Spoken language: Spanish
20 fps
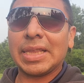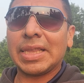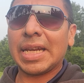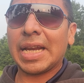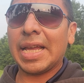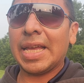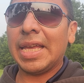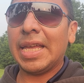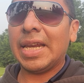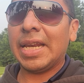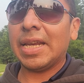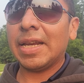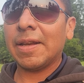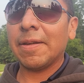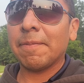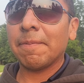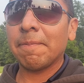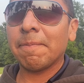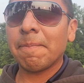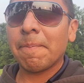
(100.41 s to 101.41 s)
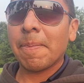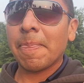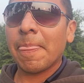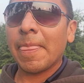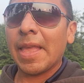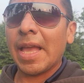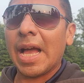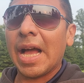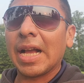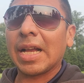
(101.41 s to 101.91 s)
atraer
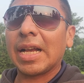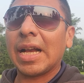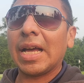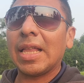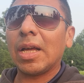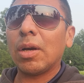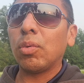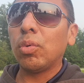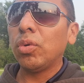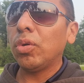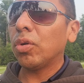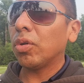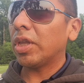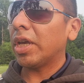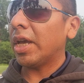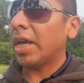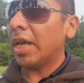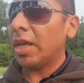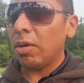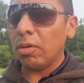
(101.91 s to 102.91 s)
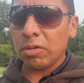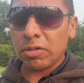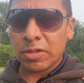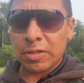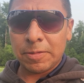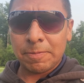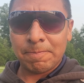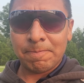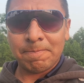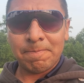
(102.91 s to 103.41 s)
a cada uno de ellos